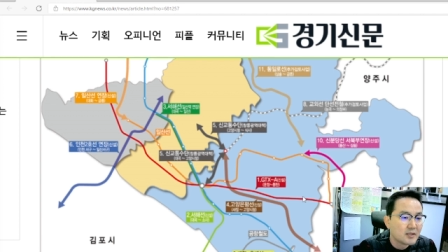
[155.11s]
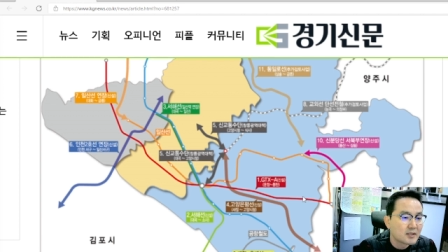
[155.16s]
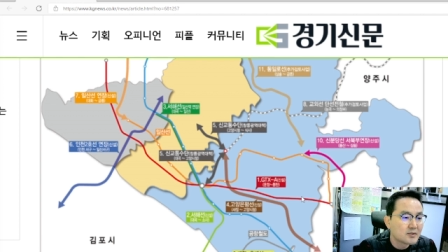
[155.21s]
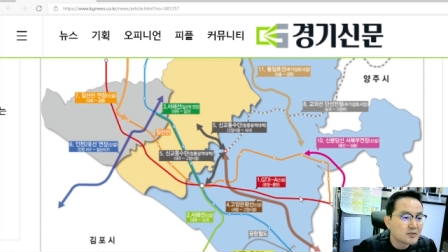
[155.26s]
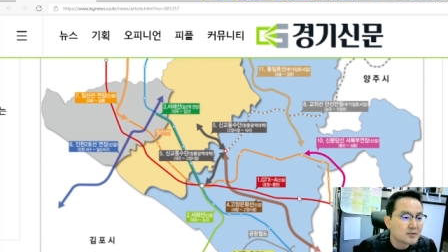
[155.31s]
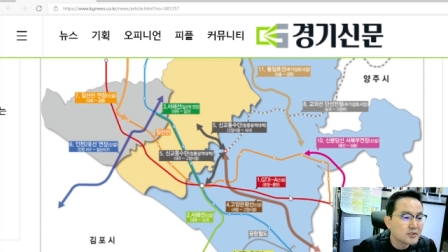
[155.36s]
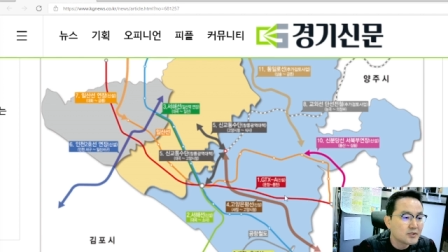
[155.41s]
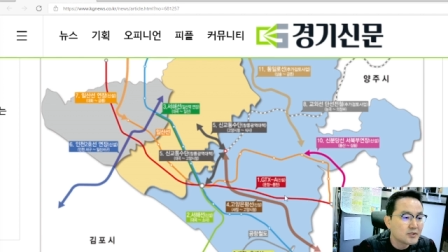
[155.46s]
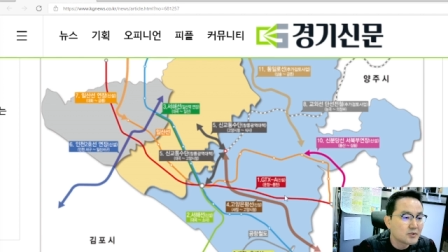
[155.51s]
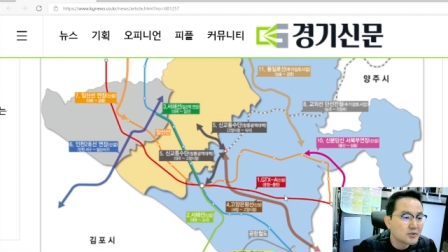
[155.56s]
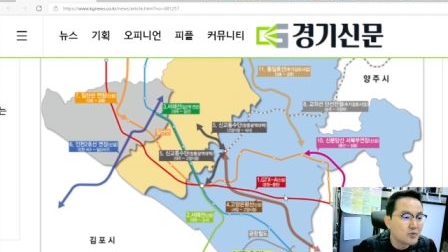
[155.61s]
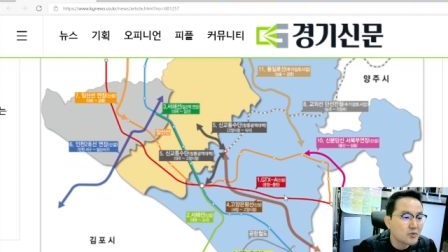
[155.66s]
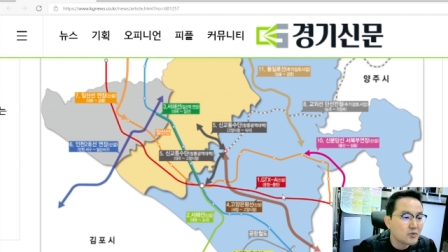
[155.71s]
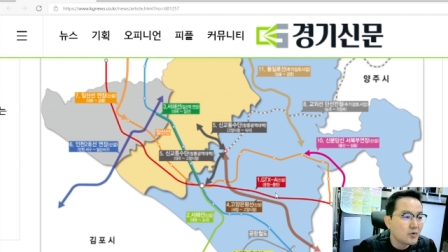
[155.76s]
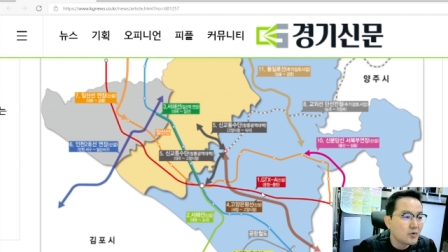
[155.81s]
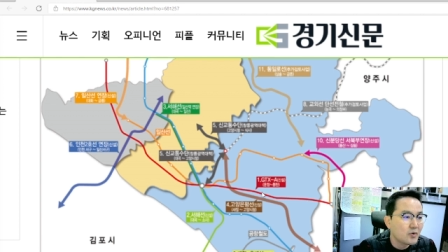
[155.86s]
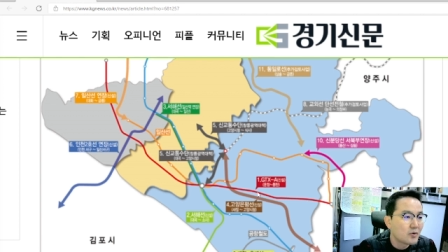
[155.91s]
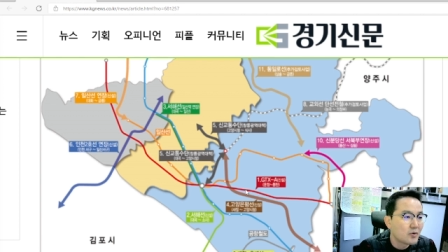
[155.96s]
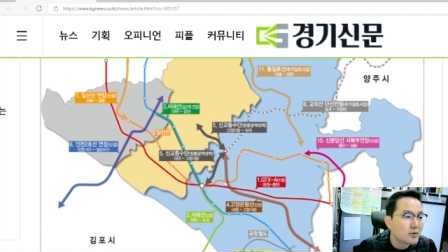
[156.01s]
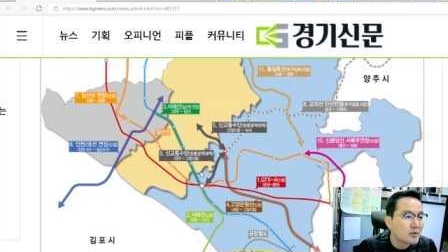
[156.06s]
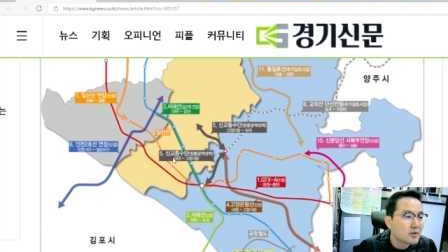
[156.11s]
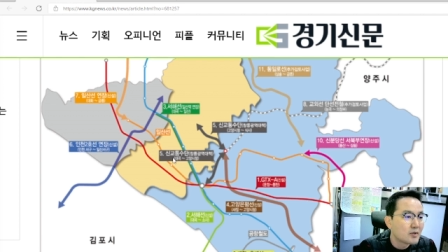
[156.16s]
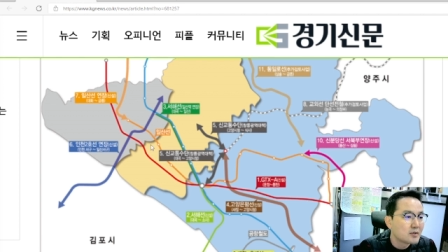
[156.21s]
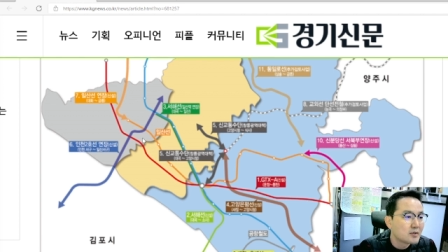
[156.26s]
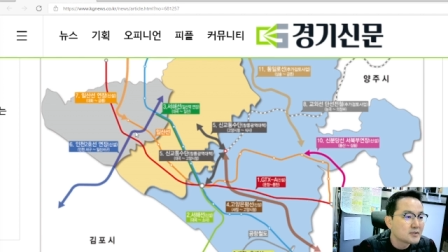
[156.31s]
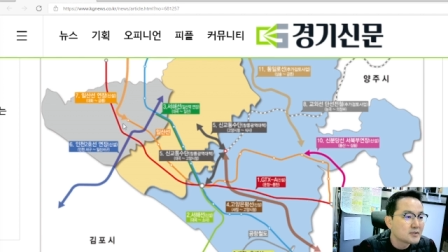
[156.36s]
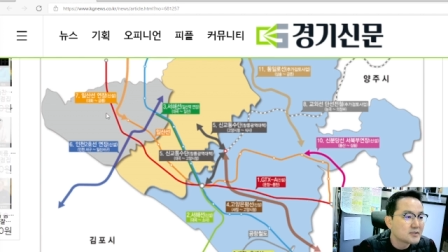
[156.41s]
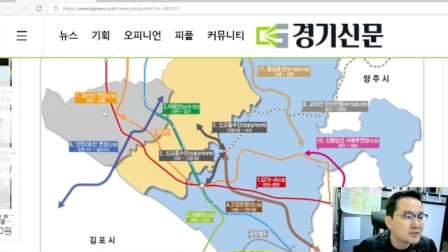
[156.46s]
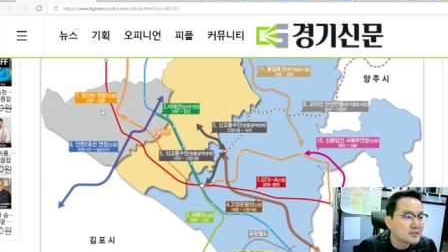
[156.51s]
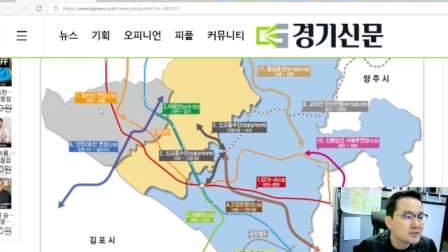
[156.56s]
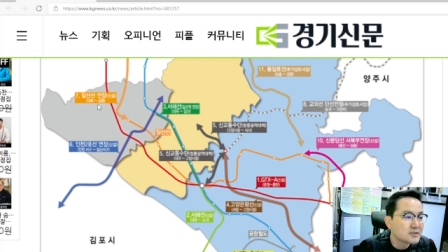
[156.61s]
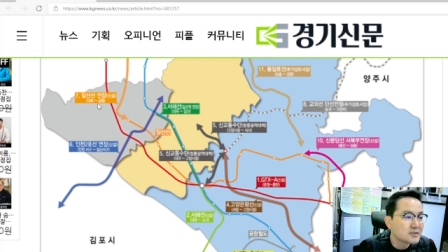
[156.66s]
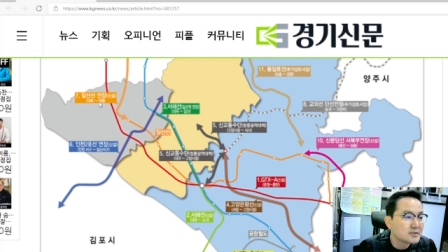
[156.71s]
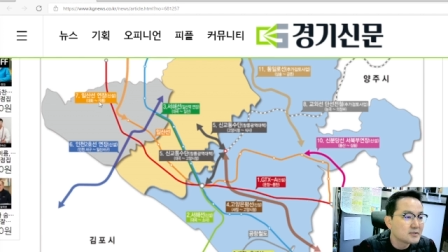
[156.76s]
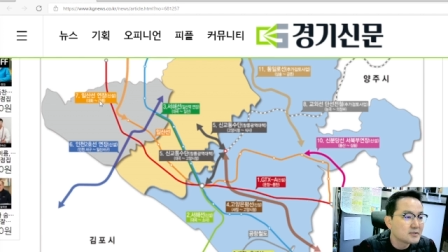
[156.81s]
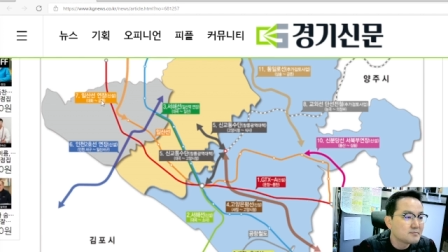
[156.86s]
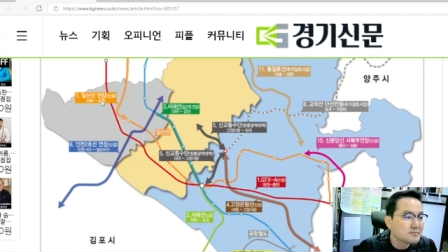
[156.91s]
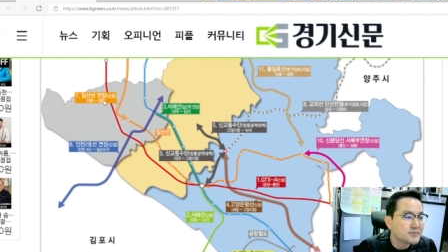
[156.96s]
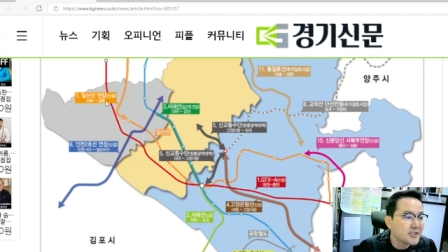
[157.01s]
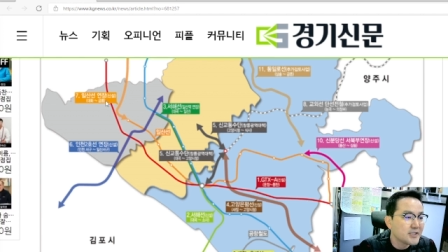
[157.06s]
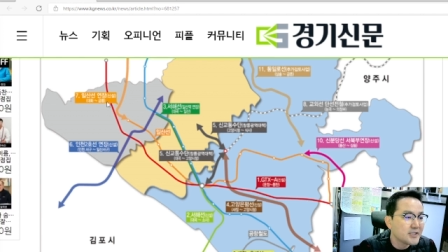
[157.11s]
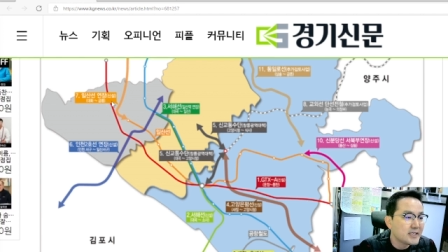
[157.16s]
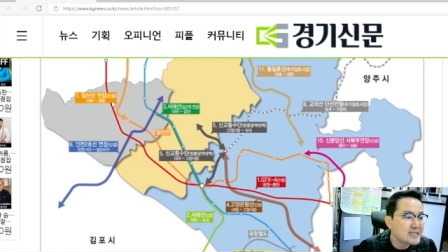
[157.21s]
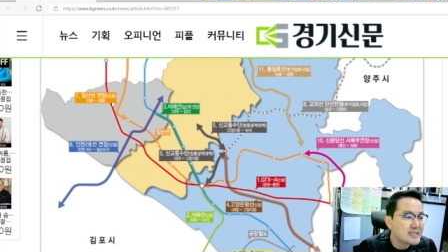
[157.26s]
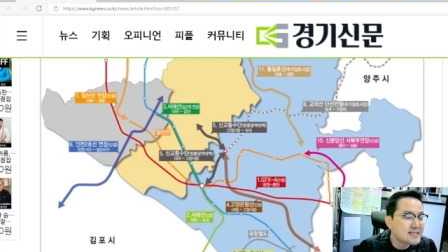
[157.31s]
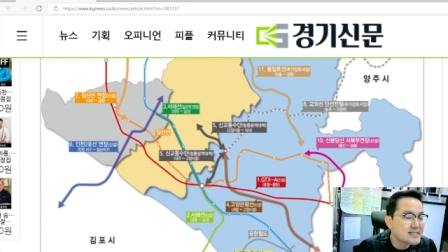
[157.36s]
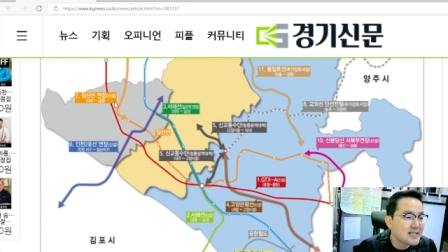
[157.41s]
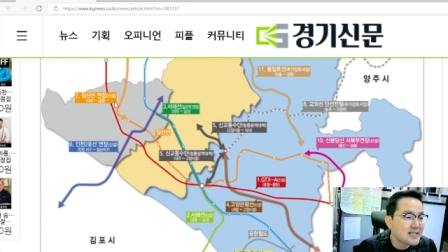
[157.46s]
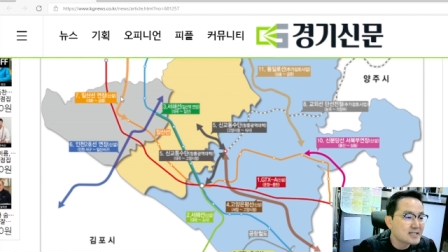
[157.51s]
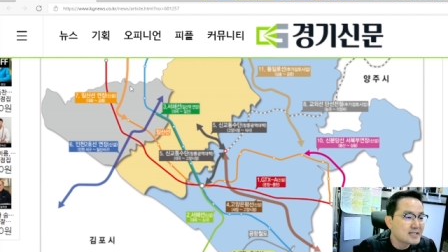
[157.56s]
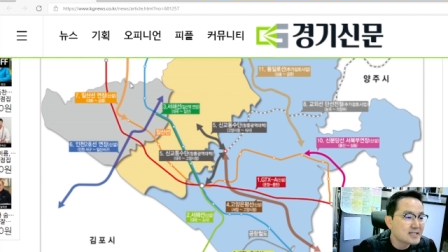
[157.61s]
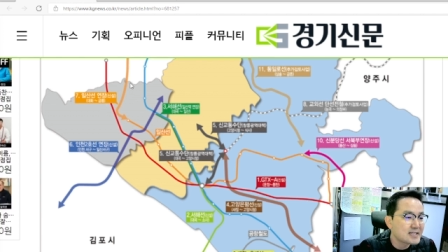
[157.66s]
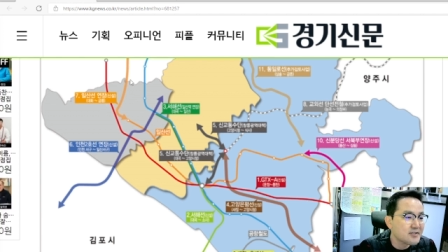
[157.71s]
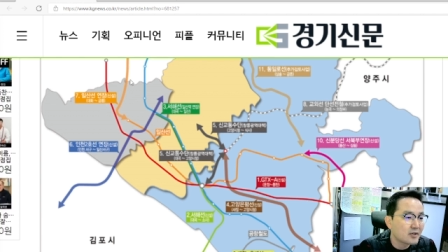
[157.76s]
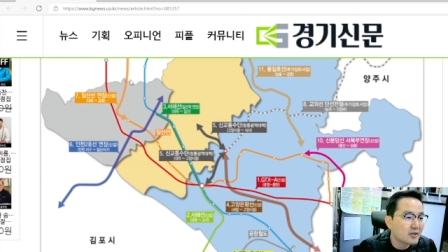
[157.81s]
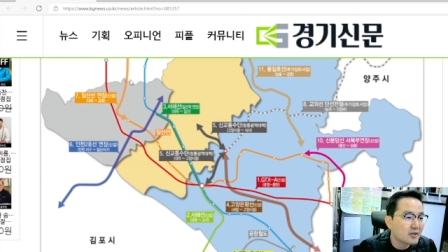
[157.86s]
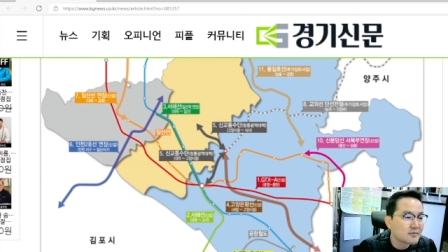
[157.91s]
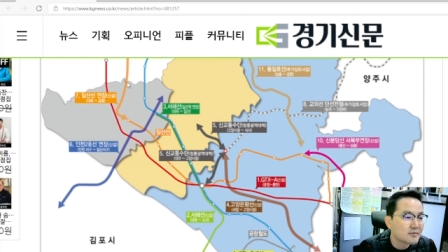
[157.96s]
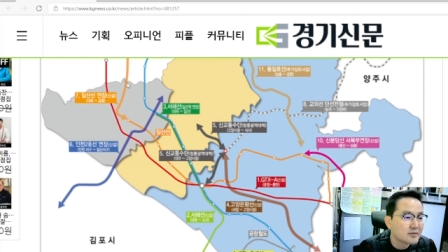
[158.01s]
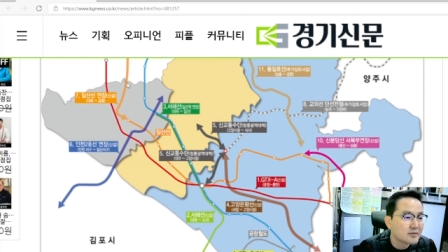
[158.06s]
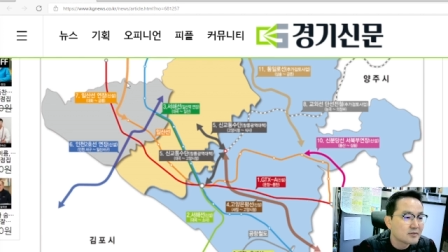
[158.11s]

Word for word: 그리고 지금 이제 일산선